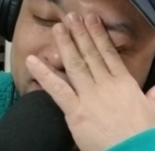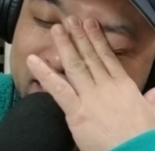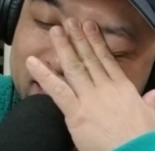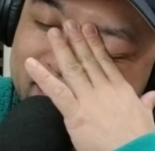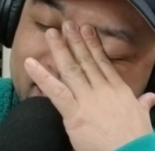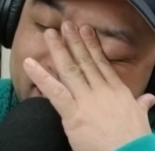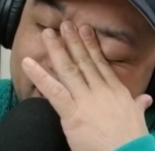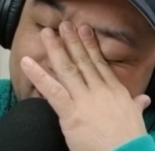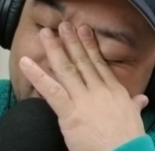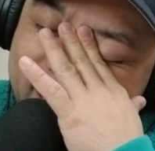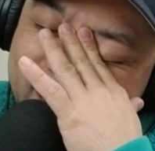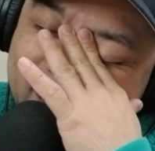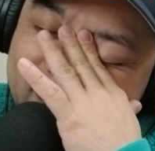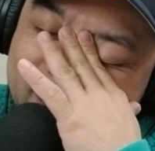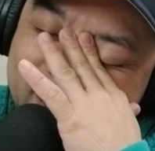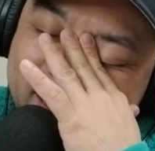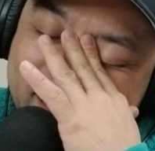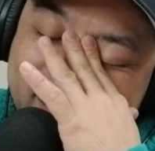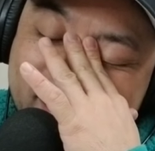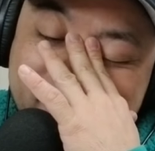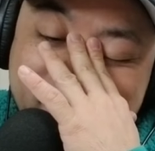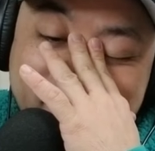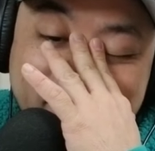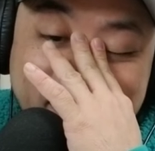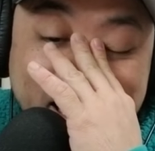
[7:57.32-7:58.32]

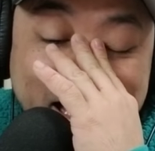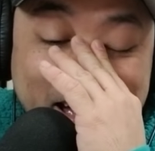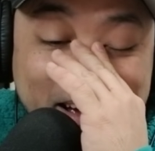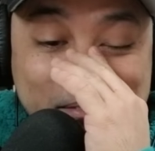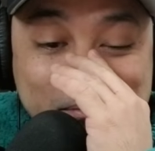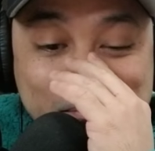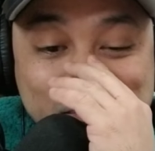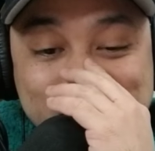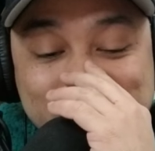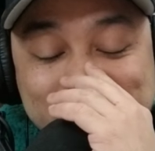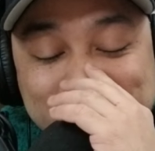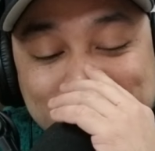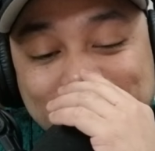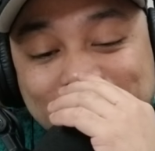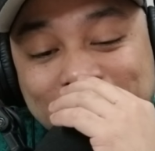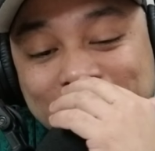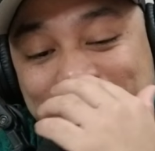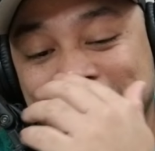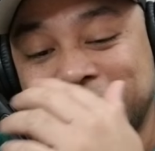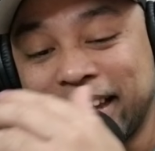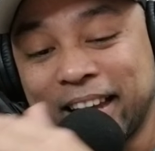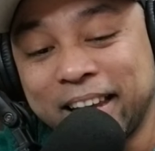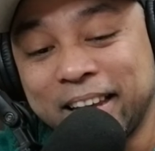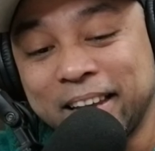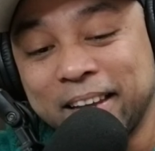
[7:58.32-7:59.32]
again, abs.
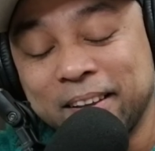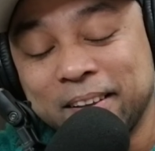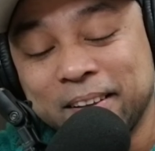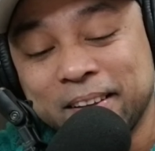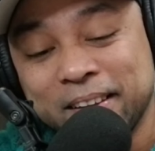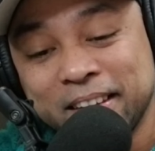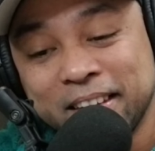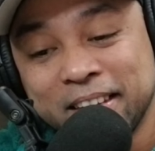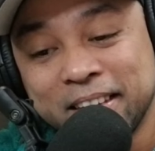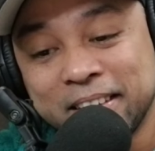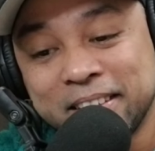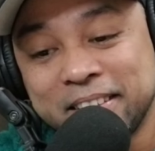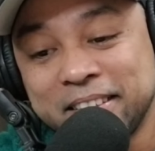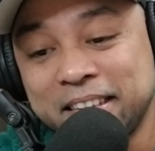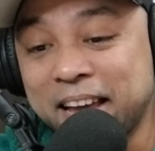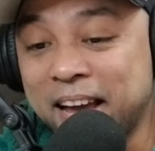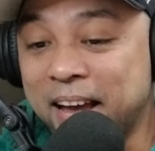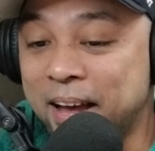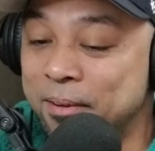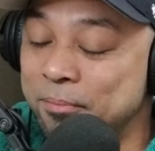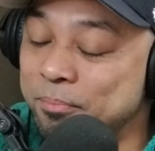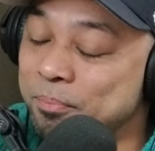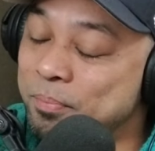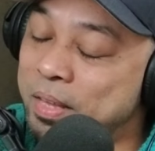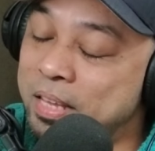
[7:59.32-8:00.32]
Okay.
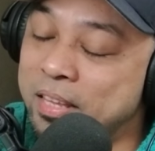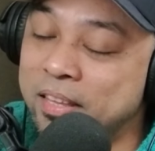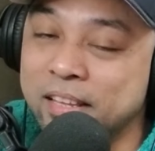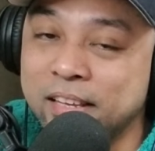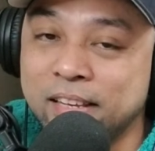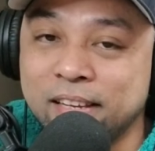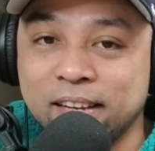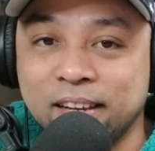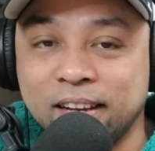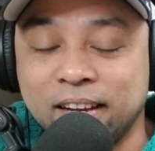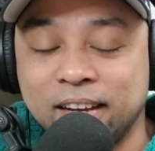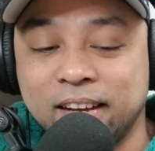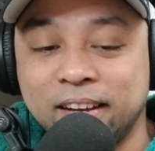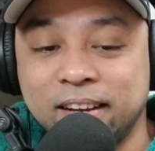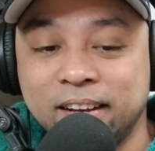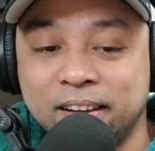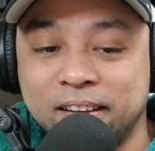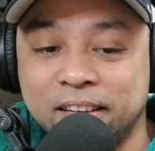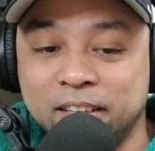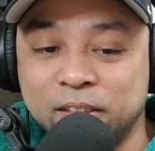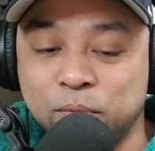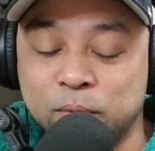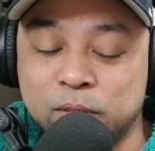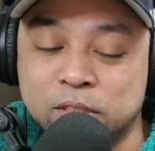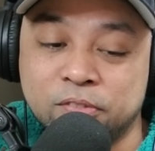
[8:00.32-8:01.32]
Yeah,
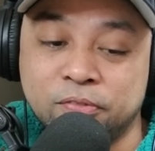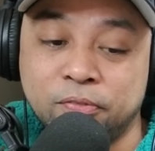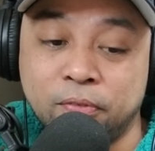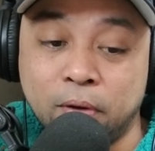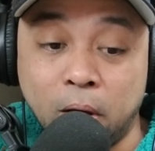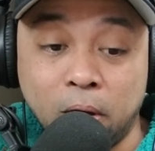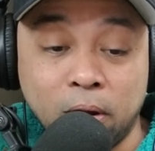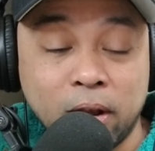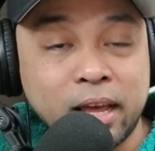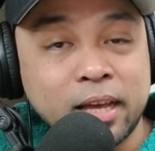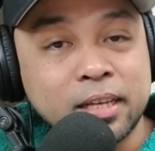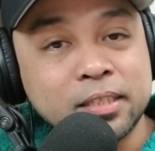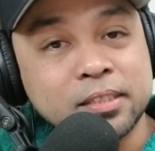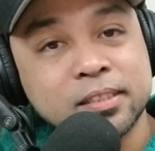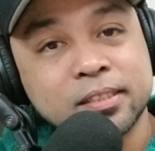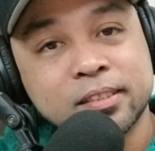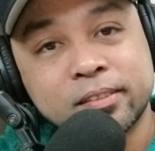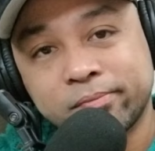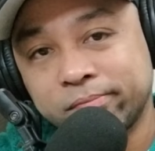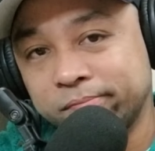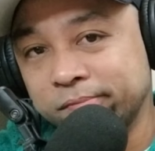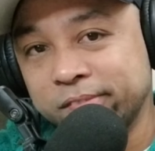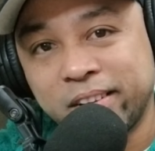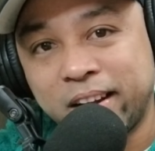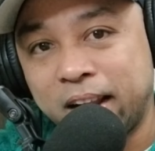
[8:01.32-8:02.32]
uh, it was
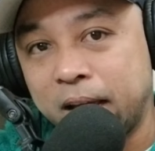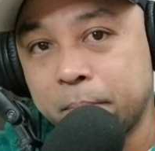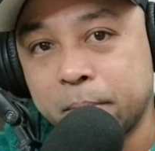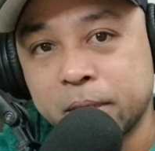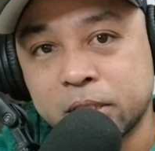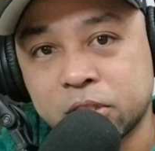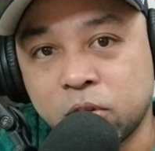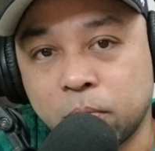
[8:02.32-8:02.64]
flawless. Grabe,